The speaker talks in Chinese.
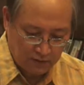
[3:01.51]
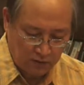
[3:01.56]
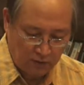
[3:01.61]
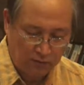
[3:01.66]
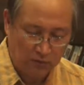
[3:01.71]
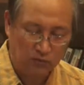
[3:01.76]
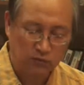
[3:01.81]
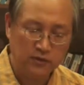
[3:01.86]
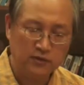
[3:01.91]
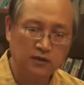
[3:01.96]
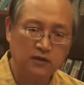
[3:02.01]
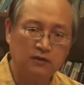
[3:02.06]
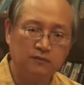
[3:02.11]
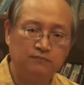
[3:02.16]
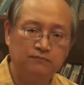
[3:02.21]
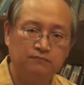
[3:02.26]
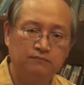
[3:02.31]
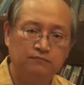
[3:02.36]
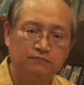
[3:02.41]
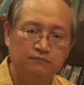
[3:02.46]
我们回
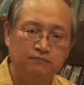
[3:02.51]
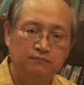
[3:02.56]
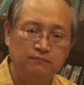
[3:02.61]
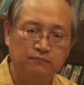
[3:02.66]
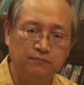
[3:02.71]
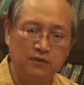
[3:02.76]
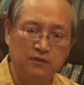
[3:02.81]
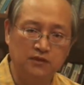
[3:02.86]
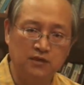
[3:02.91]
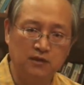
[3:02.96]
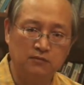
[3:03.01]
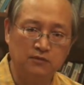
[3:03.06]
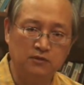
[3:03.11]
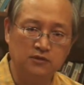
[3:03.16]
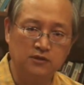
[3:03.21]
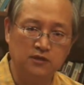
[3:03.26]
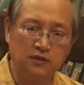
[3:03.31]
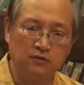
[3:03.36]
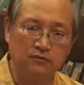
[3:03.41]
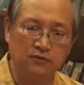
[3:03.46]
到别加某
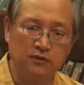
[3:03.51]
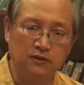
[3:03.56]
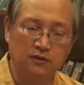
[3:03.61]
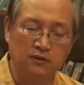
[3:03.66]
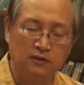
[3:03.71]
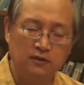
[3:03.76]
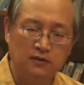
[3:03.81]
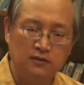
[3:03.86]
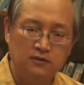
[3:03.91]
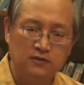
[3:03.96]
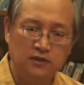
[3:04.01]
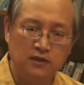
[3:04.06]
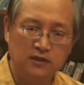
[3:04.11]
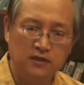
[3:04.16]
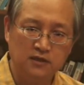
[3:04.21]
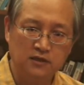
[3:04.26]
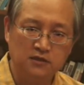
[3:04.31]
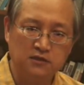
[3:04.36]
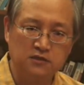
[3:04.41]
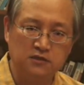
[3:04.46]
教会，在
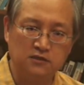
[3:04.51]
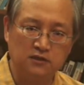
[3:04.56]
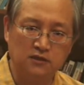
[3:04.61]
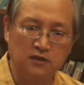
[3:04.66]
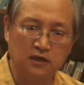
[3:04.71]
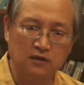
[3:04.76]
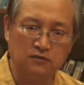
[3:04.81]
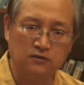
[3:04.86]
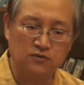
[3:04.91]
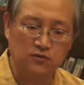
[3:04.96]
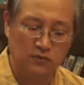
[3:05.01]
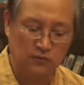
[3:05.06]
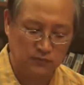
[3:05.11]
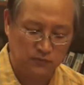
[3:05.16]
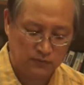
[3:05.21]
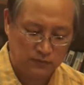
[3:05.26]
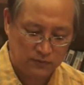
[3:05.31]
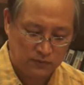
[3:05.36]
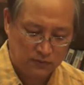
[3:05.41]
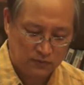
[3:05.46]
那个时期当中，
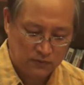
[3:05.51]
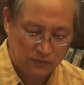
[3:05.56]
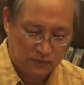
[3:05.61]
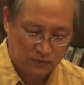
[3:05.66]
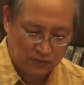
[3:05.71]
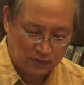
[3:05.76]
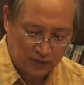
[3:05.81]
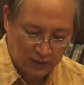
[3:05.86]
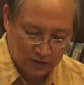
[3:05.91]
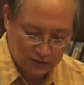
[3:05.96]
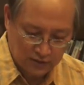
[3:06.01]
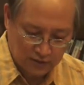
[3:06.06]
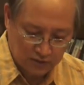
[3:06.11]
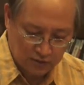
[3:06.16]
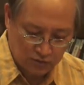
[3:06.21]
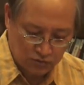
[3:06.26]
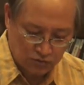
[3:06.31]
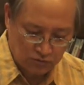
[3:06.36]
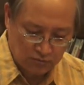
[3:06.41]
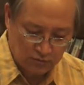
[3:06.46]
当时
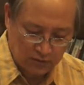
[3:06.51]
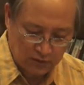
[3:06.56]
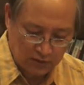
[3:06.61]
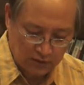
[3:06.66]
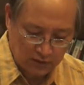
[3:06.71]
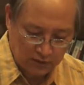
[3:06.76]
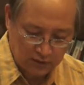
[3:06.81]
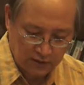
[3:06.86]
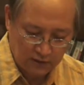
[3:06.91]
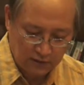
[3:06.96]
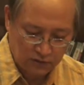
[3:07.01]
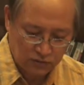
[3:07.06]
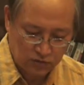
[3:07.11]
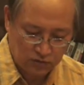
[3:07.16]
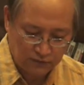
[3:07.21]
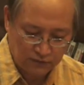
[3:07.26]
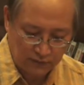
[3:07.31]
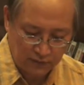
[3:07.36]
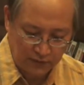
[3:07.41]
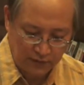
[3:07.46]
的居民可以
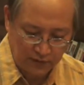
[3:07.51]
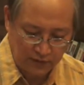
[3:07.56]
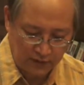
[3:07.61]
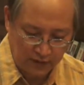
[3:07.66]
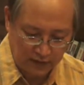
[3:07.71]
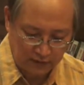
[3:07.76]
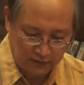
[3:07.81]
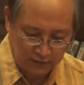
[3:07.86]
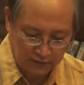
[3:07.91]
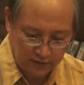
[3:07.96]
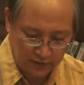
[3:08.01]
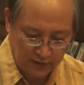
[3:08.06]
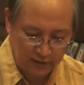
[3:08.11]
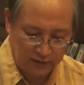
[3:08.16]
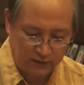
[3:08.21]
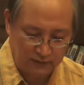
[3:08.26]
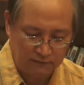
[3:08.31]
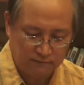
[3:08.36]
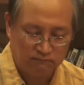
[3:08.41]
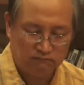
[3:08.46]
区分为两
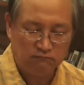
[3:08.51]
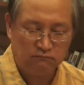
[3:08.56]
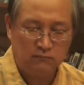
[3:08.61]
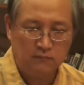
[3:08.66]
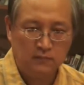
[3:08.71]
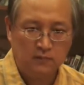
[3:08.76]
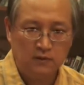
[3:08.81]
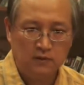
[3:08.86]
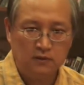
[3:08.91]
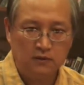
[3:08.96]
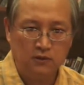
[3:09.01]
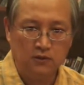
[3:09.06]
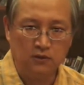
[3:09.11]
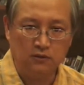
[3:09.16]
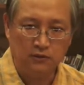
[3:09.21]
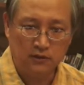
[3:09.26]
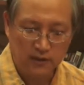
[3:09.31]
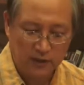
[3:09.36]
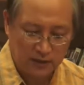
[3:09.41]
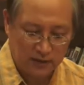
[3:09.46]
类，
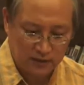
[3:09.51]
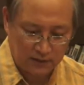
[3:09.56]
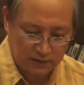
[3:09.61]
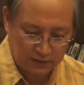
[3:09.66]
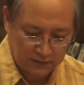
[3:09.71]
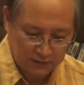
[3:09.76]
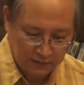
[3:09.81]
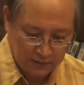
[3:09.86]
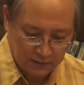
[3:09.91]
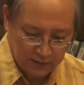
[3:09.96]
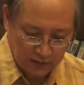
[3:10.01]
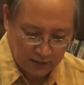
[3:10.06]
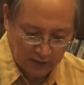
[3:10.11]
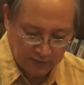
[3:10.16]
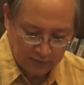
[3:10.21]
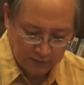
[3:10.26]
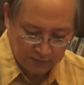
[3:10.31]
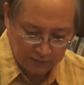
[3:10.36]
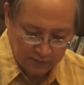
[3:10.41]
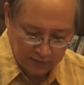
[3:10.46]
有一类呢，
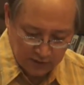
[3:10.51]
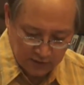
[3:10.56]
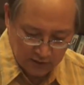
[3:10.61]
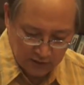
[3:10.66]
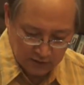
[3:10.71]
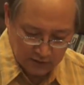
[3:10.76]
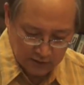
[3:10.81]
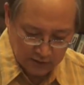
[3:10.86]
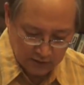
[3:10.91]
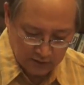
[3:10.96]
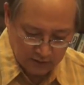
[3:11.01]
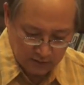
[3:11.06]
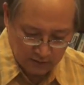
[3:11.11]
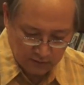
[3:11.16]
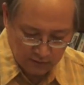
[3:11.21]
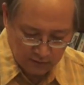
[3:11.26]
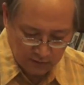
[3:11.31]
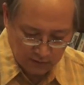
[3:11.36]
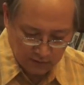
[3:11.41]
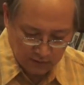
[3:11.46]
他们比较是
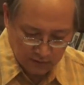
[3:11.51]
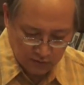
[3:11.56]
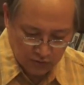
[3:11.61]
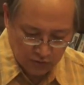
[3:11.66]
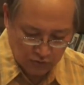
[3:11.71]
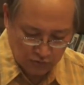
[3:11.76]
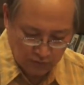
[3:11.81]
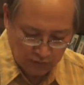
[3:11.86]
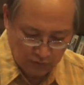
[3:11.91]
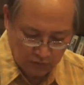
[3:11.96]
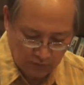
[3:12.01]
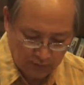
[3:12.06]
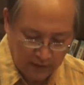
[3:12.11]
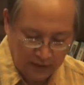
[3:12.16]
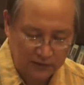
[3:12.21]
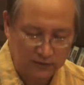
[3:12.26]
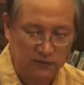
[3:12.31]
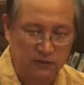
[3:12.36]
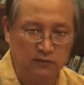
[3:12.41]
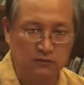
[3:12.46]
属于罗
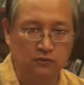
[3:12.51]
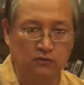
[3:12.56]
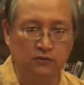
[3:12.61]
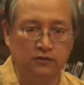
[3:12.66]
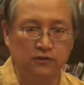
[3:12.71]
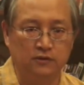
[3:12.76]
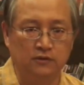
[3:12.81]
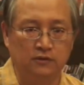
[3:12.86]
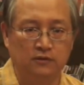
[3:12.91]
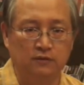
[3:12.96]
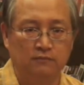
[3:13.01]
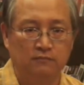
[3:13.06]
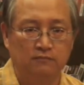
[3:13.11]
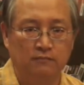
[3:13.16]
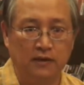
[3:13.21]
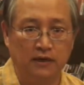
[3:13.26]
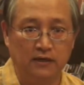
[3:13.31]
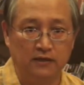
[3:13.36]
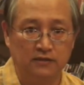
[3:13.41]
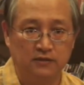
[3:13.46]
马帝国的
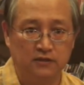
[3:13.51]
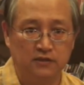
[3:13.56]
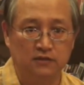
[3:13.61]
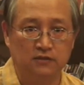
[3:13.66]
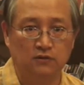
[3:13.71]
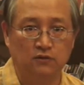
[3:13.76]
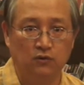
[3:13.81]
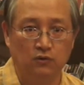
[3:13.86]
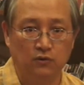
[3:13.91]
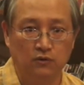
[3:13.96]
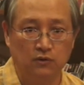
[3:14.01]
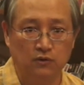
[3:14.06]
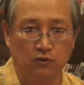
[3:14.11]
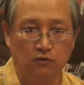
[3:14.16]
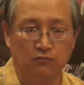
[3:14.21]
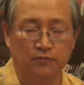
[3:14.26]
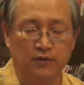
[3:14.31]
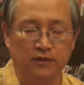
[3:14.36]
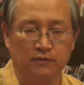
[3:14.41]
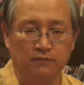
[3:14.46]
百姓或
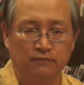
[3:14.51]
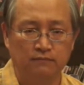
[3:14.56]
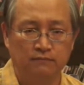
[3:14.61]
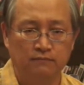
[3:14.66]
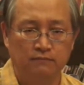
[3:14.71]
公民，